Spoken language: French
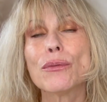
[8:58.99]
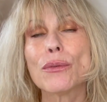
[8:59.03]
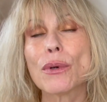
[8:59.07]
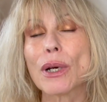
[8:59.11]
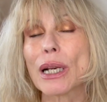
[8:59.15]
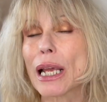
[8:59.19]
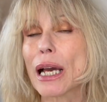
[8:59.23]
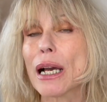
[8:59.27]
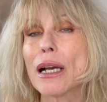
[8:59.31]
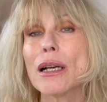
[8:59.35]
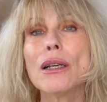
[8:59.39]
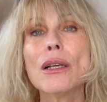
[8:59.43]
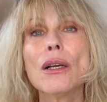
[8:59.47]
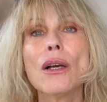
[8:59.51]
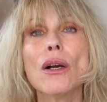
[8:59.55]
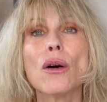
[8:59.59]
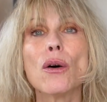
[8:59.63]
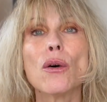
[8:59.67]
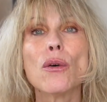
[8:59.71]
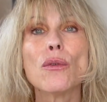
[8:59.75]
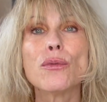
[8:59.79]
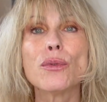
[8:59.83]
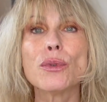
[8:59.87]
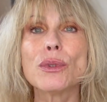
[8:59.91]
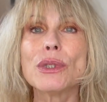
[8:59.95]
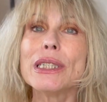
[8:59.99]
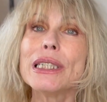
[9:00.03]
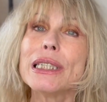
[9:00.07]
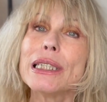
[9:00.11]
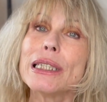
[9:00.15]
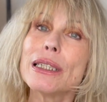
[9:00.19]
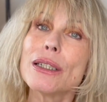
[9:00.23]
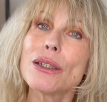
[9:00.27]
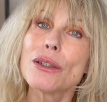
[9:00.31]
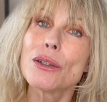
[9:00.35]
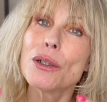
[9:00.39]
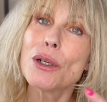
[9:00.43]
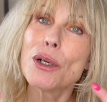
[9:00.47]
Voilà, on vous
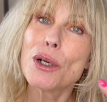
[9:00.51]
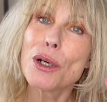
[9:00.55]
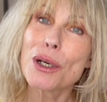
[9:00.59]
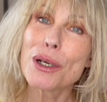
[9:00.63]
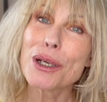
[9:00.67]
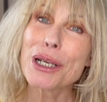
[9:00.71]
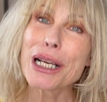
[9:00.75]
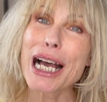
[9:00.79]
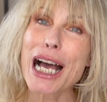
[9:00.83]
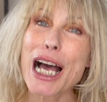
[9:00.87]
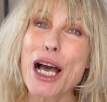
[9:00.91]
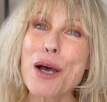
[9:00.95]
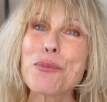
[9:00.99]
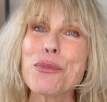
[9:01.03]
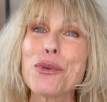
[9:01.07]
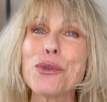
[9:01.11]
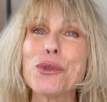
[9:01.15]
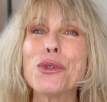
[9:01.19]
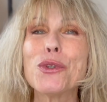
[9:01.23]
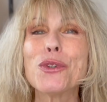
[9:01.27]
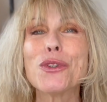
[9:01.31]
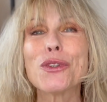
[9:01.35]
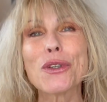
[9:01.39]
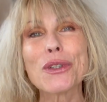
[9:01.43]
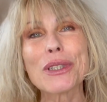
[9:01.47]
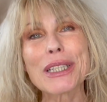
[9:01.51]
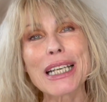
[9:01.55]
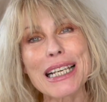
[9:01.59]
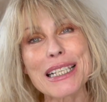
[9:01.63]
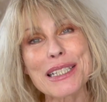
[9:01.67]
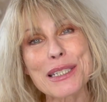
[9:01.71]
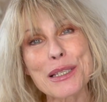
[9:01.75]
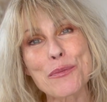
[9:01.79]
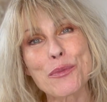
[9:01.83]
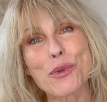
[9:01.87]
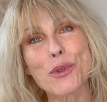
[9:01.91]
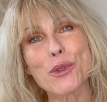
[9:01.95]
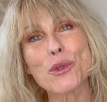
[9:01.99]
dit... Euh, un peu de
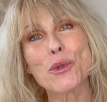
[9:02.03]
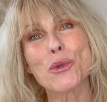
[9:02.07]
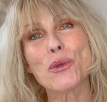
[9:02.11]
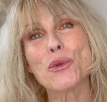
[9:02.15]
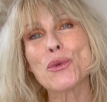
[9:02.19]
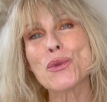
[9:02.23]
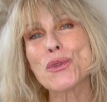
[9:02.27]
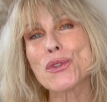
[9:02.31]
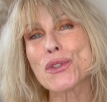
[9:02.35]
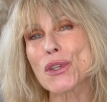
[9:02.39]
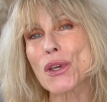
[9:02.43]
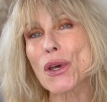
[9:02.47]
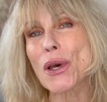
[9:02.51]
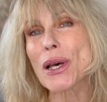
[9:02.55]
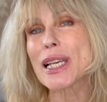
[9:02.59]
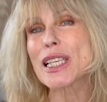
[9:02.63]
tendresse, un peu de douceur.